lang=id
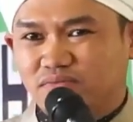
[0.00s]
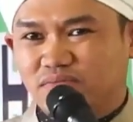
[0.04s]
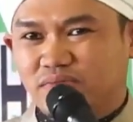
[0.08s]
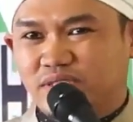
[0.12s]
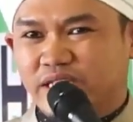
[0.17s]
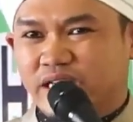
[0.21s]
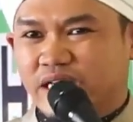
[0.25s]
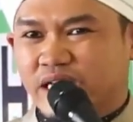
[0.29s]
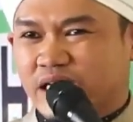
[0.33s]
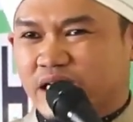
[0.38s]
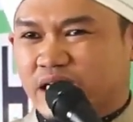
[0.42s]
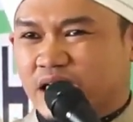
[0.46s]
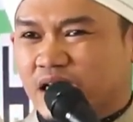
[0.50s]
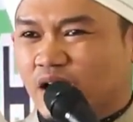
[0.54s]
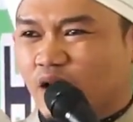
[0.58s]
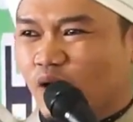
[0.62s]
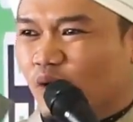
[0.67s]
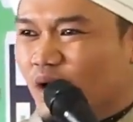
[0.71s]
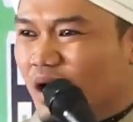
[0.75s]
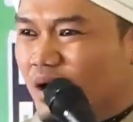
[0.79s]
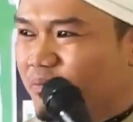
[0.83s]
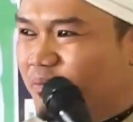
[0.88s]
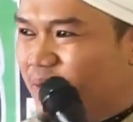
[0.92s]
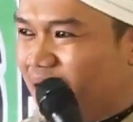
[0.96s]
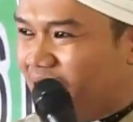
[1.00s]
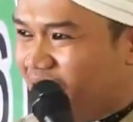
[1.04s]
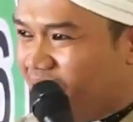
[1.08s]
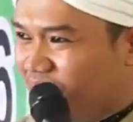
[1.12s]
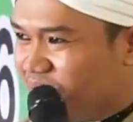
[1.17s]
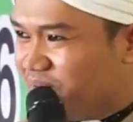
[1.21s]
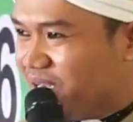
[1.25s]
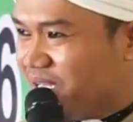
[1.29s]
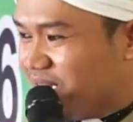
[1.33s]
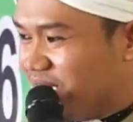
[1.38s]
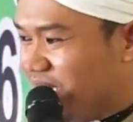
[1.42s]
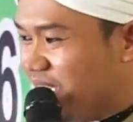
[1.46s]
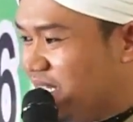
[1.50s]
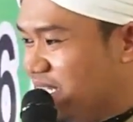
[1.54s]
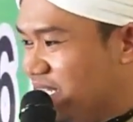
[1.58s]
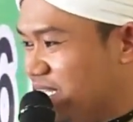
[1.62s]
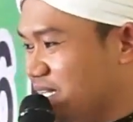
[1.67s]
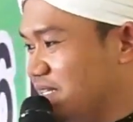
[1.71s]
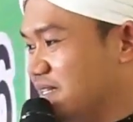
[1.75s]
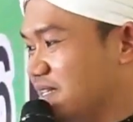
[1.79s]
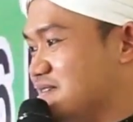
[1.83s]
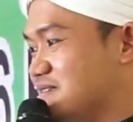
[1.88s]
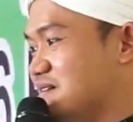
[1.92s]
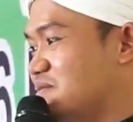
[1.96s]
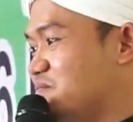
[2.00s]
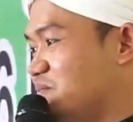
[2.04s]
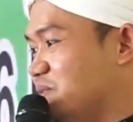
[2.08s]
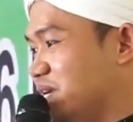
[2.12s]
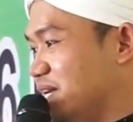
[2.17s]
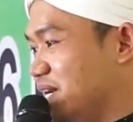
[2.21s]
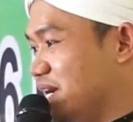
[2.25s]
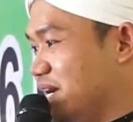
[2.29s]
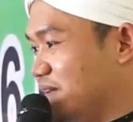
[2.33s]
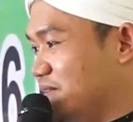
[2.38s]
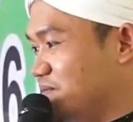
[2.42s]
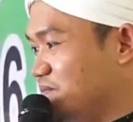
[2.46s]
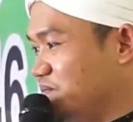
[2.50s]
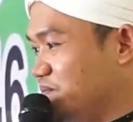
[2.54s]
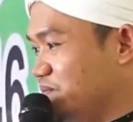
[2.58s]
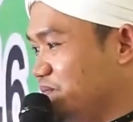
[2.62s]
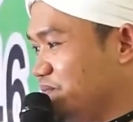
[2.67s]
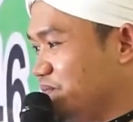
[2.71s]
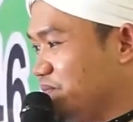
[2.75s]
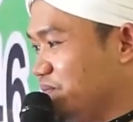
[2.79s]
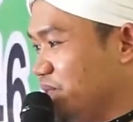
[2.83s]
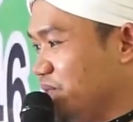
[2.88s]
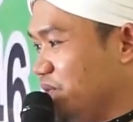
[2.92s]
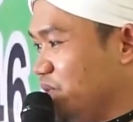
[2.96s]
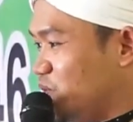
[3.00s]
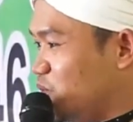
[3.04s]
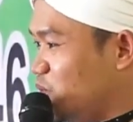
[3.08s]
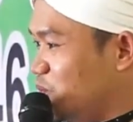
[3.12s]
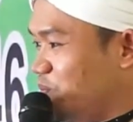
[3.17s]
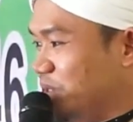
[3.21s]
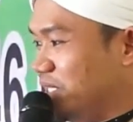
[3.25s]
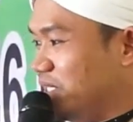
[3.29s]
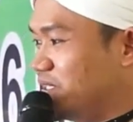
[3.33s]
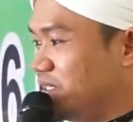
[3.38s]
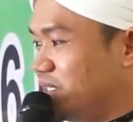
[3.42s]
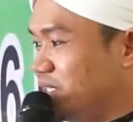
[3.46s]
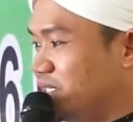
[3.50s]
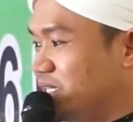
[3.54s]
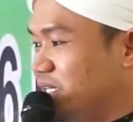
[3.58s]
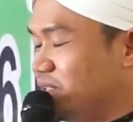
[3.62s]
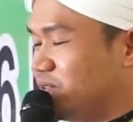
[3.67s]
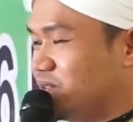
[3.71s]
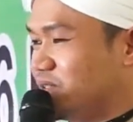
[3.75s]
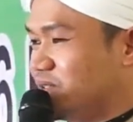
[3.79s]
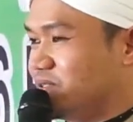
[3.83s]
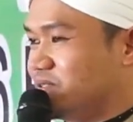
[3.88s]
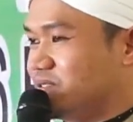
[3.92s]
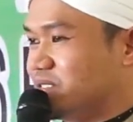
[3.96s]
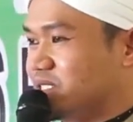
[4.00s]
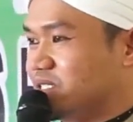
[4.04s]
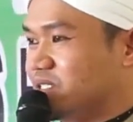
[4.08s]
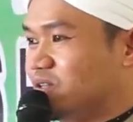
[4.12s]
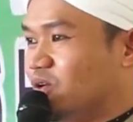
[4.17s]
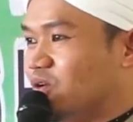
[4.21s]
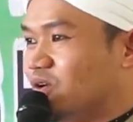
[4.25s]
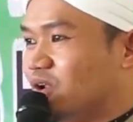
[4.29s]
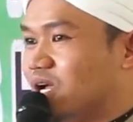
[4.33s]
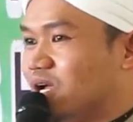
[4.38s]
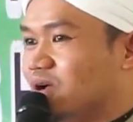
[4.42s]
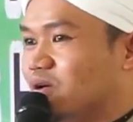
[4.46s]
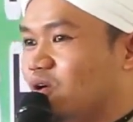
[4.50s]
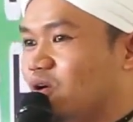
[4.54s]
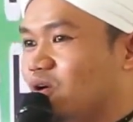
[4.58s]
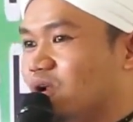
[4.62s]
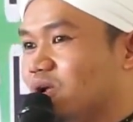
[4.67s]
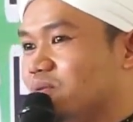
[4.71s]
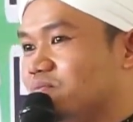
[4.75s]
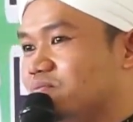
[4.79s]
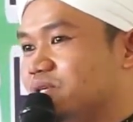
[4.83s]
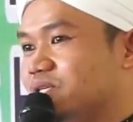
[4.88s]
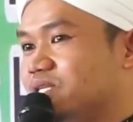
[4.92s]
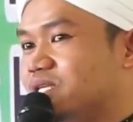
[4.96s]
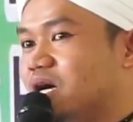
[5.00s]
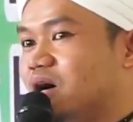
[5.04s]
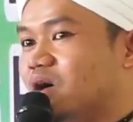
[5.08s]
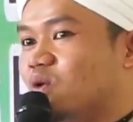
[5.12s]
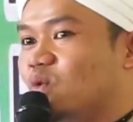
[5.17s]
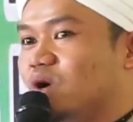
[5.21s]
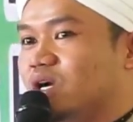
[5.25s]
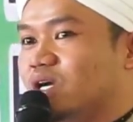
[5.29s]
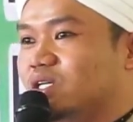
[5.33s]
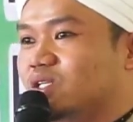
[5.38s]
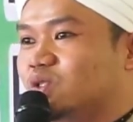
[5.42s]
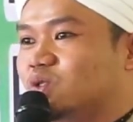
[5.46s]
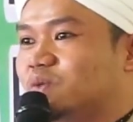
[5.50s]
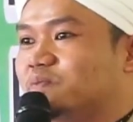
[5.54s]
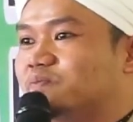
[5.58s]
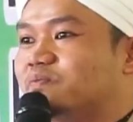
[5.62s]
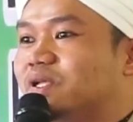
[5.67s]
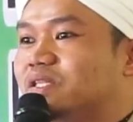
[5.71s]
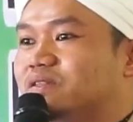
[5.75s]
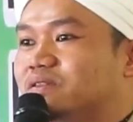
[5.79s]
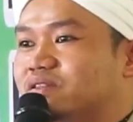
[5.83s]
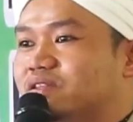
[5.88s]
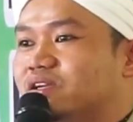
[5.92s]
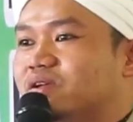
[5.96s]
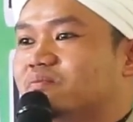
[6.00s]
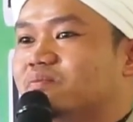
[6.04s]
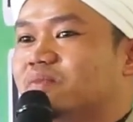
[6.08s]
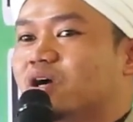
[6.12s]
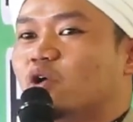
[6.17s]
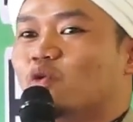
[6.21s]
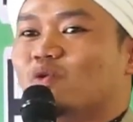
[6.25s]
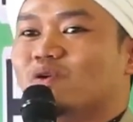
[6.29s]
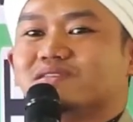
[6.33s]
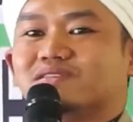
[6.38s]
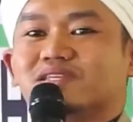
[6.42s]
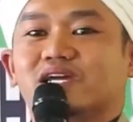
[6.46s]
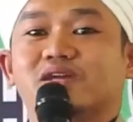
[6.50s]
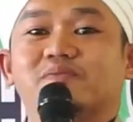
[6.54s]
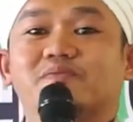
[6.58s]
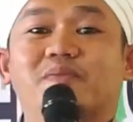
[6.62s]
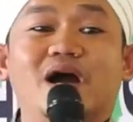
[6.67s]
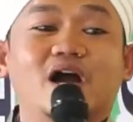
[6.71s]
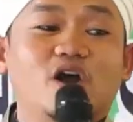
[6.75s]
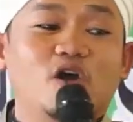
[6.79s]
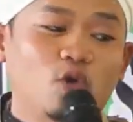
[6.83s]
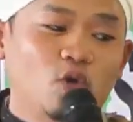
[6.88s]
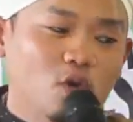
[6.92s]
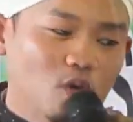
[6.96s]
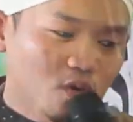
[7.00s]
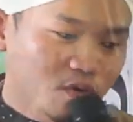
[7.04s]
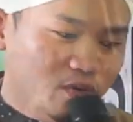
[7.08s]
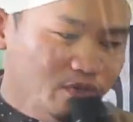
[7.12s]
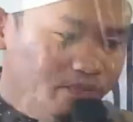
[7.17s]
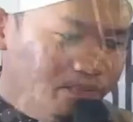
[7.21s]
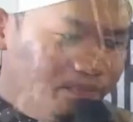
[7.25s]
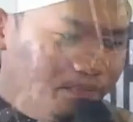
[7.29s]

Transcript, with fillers: kira-kira orang paham kada yang kita sampaikan itu pentingnya toh jadi orang-orang berdakwah itu penting menguasai panggung